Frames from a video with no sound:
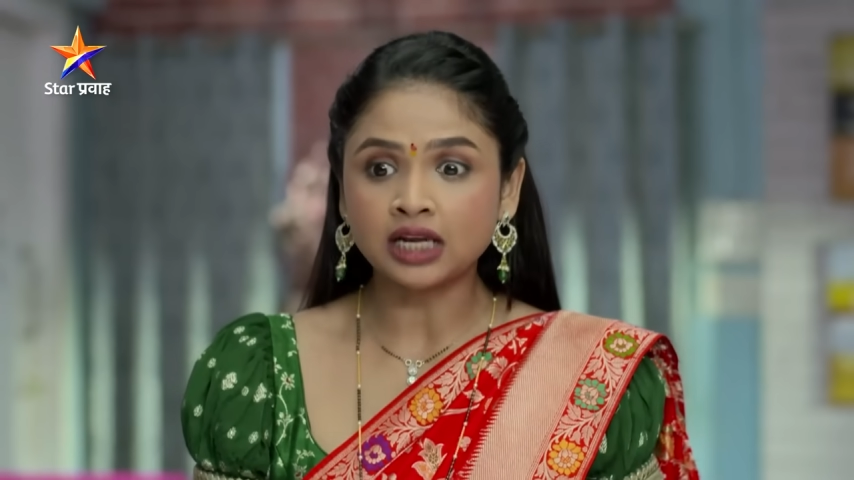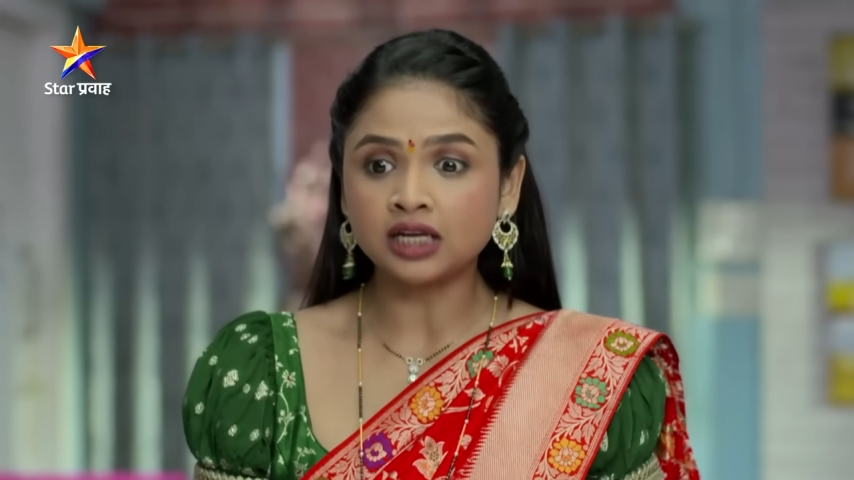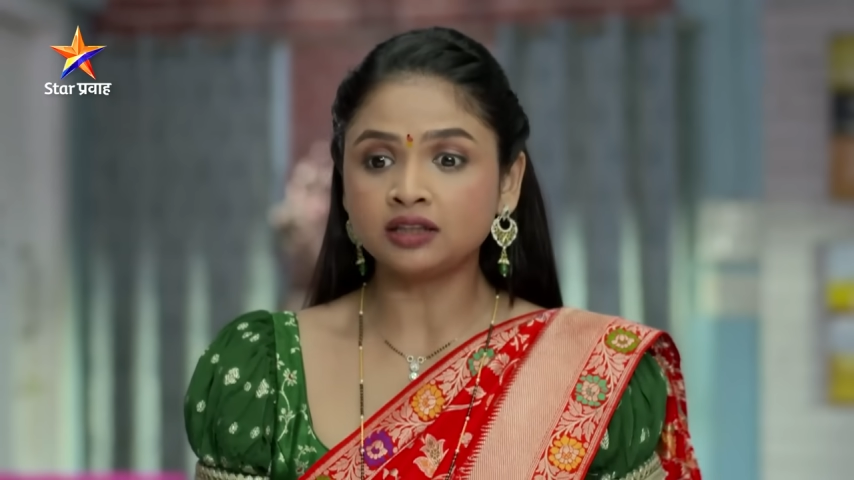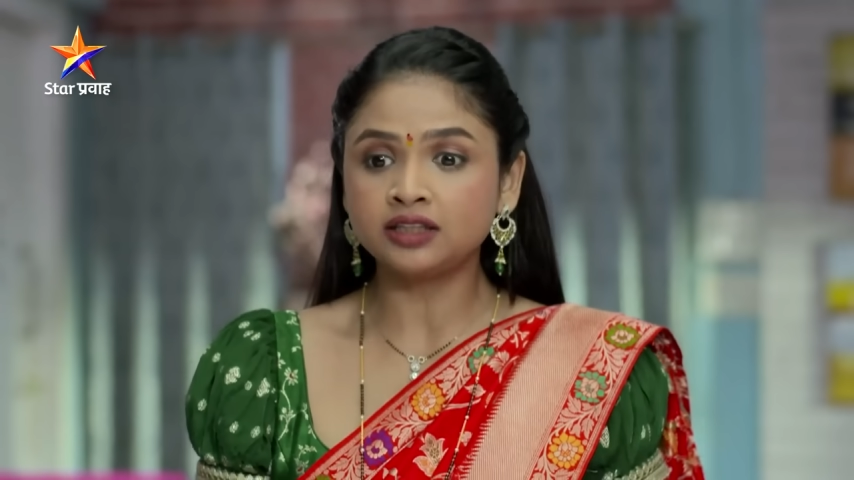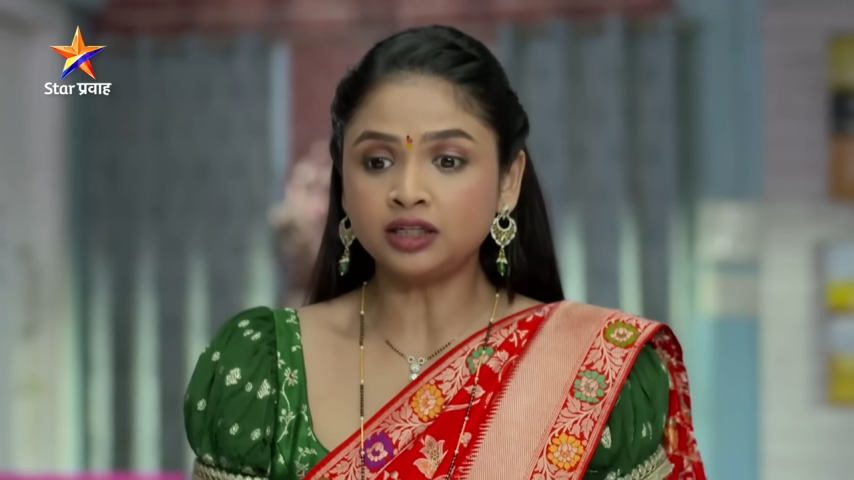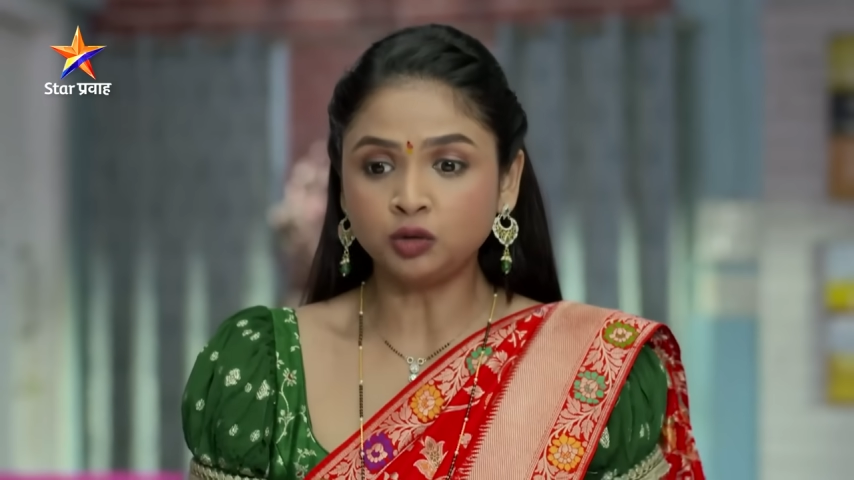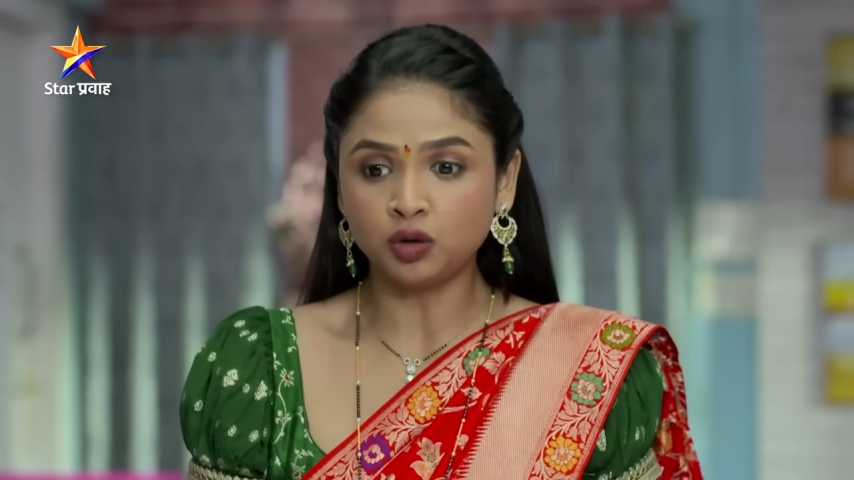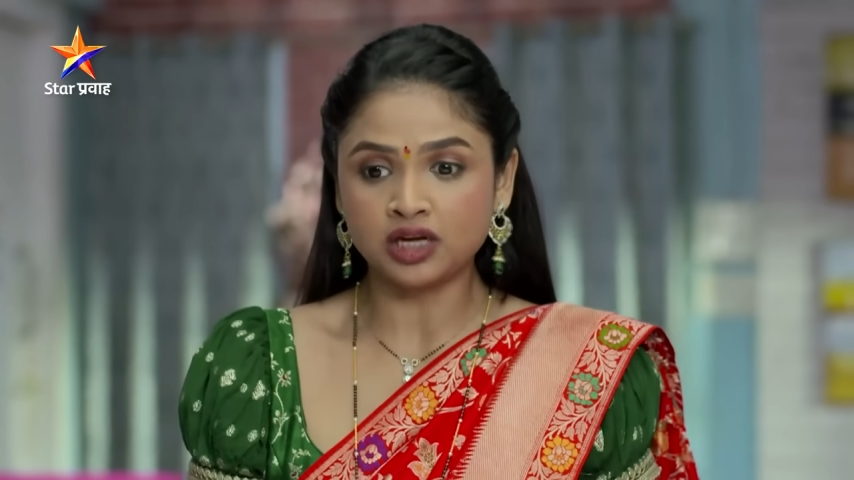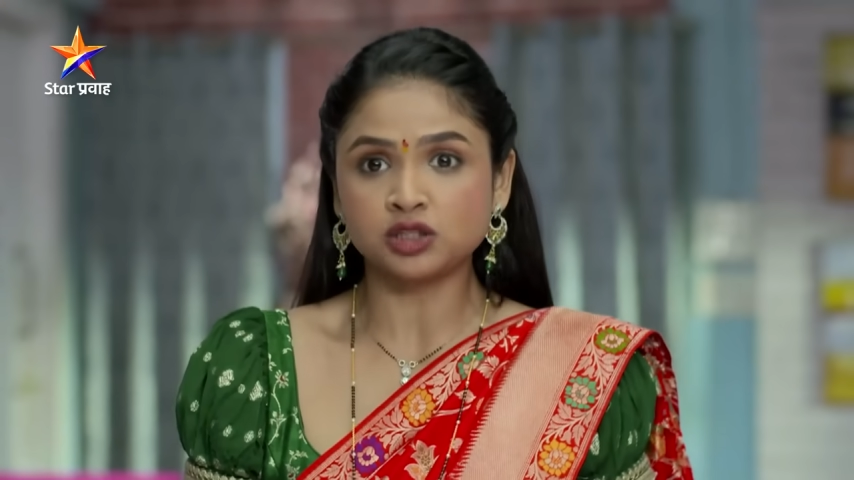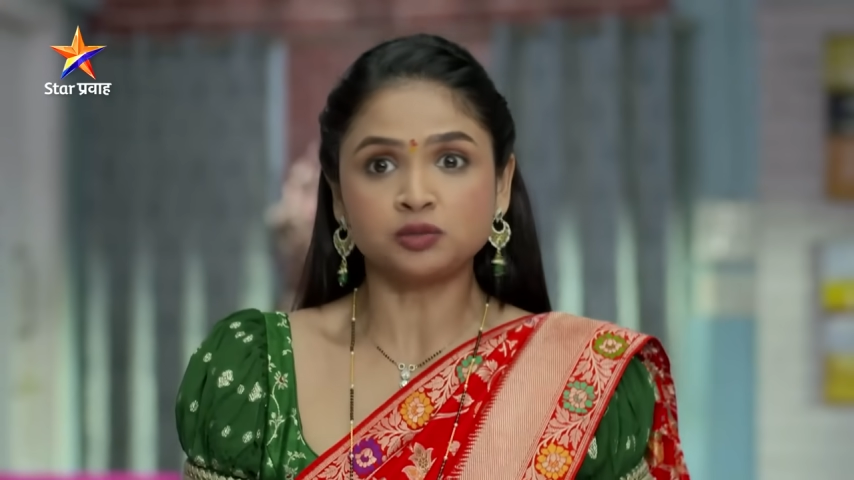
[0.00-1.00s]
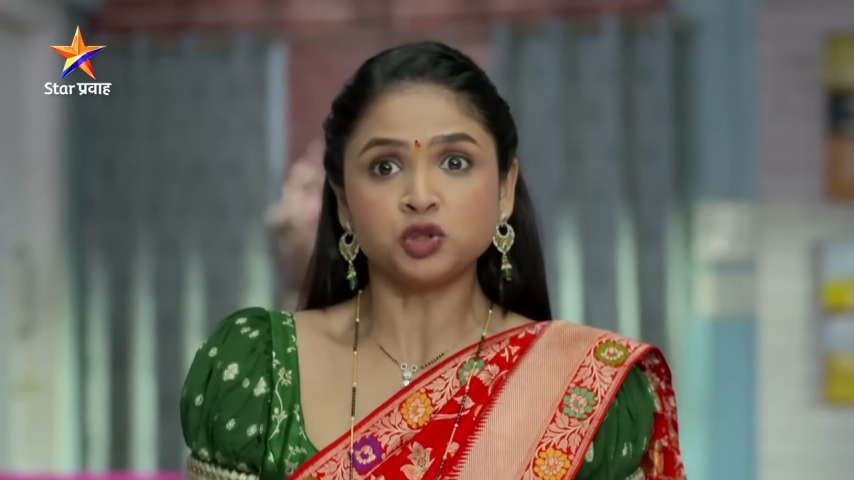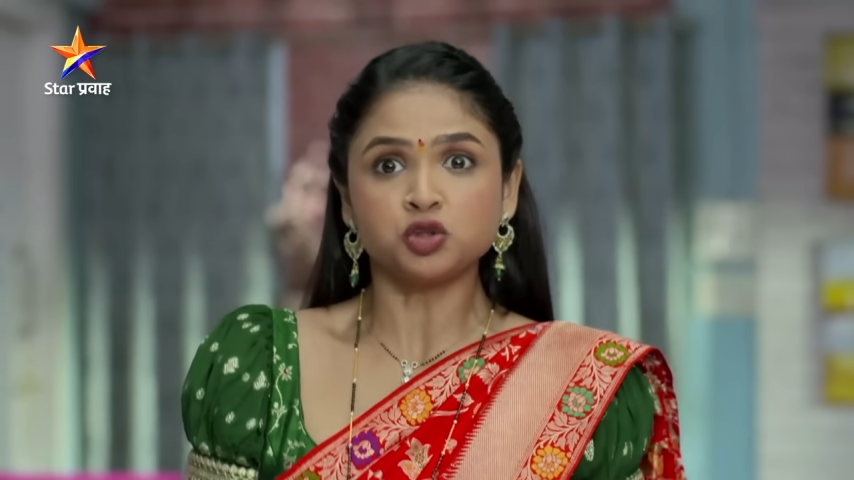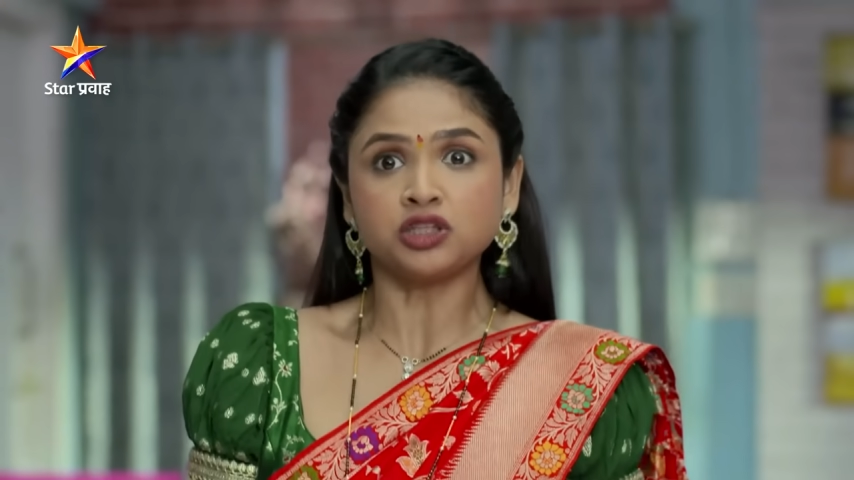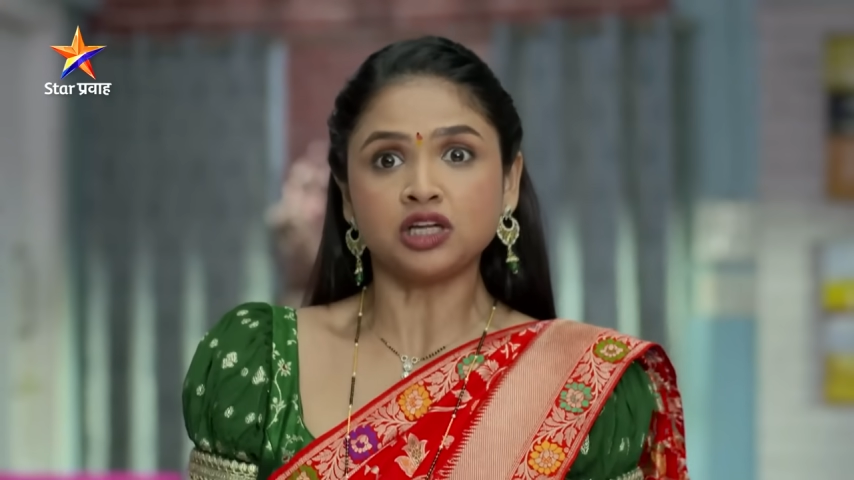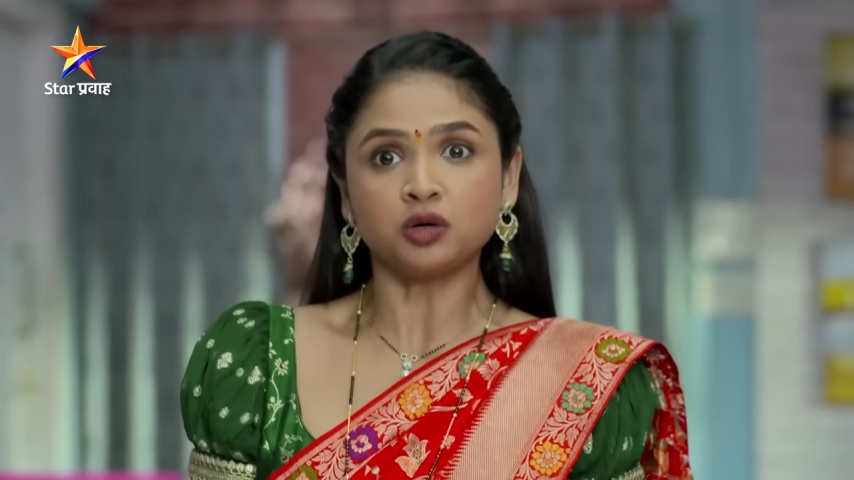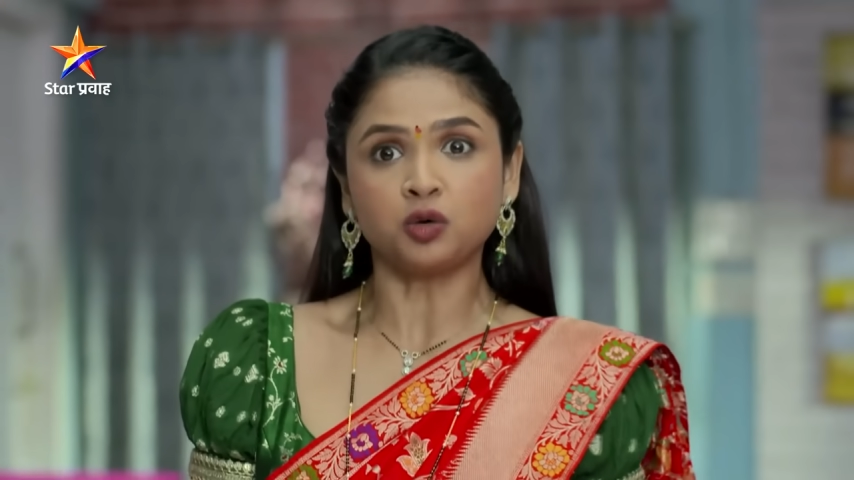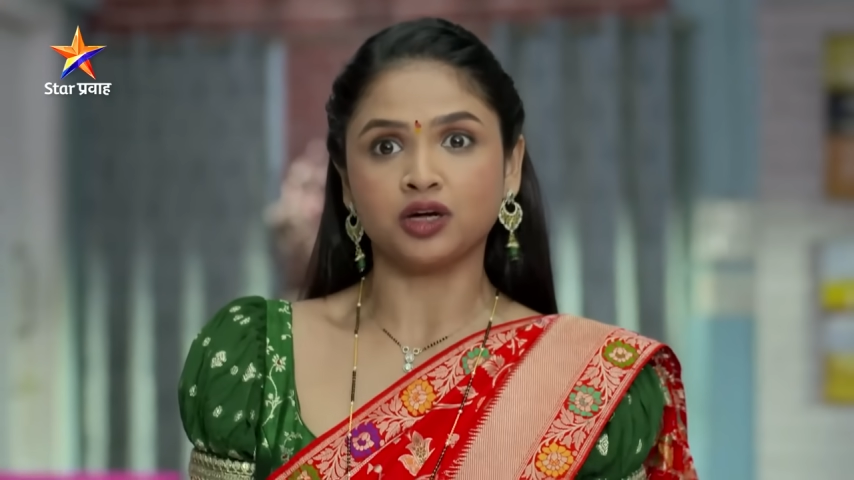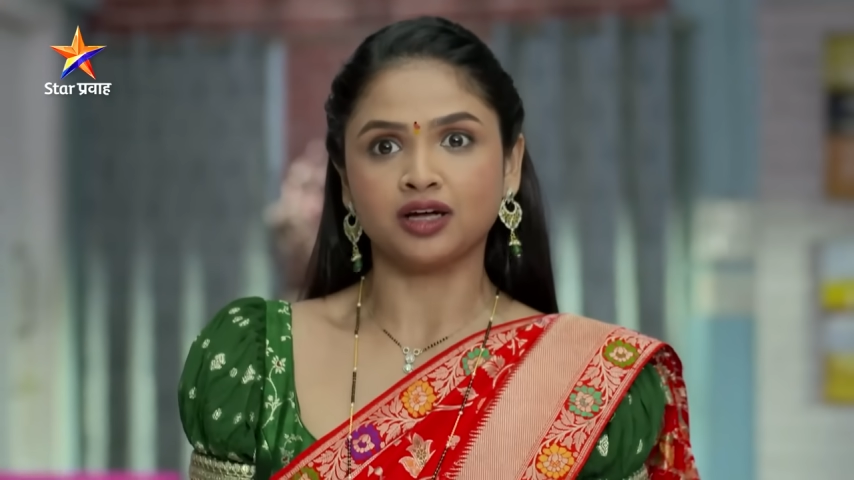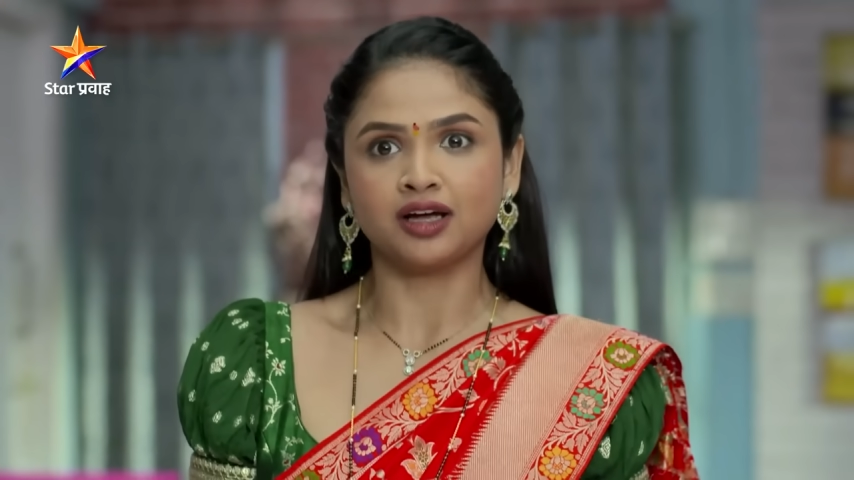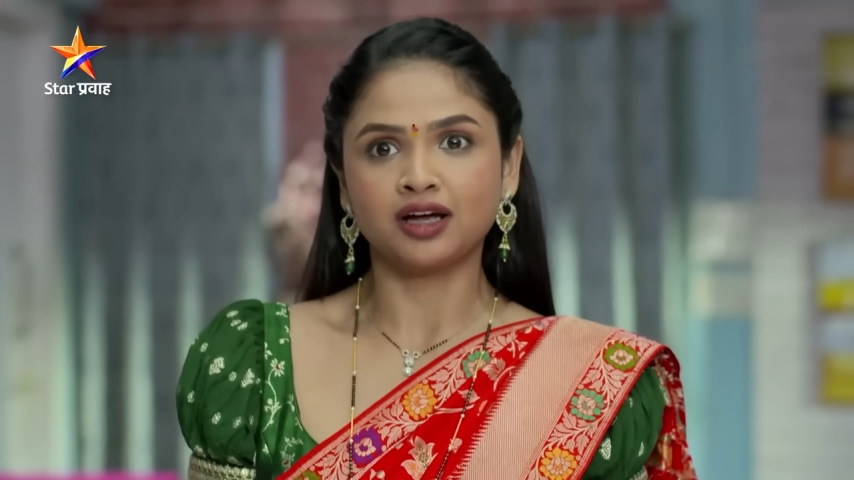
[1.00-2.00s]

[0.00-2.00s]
त्यांना ती डोळ्यासमोर सुद्धा नकोय